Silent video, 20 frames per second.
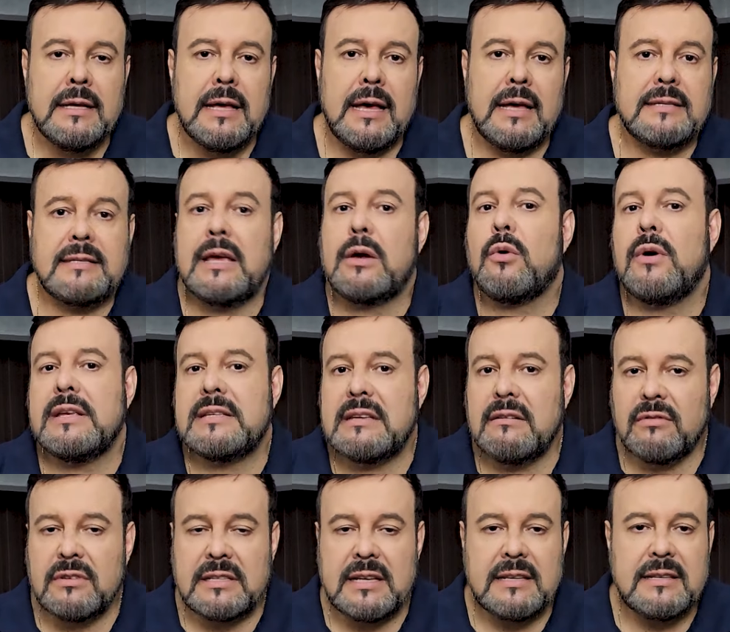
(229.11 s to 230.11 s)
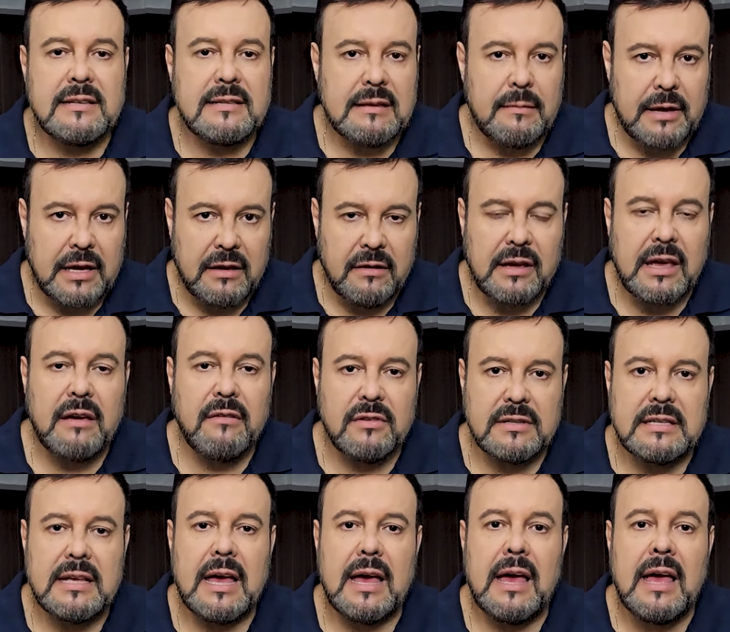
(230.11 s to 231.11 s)
é, sem conhecer você, sem saber quem, quem
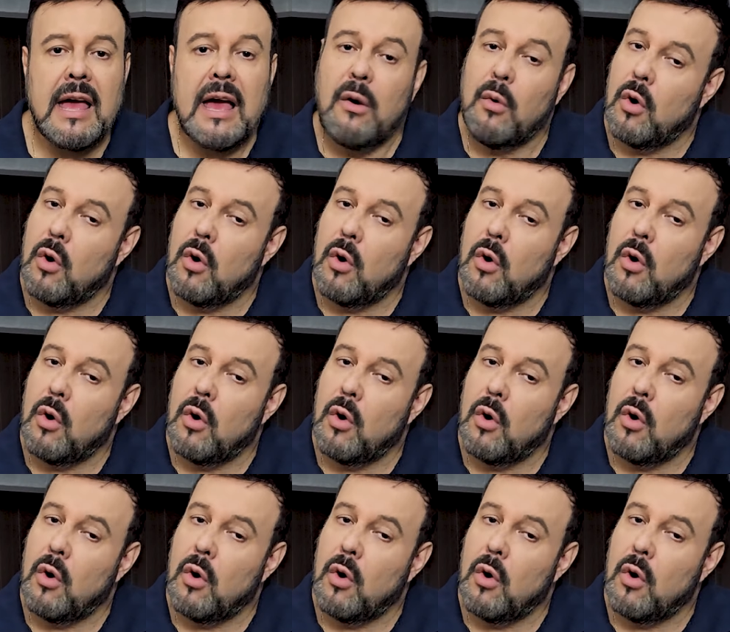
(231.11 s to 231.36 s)
você é,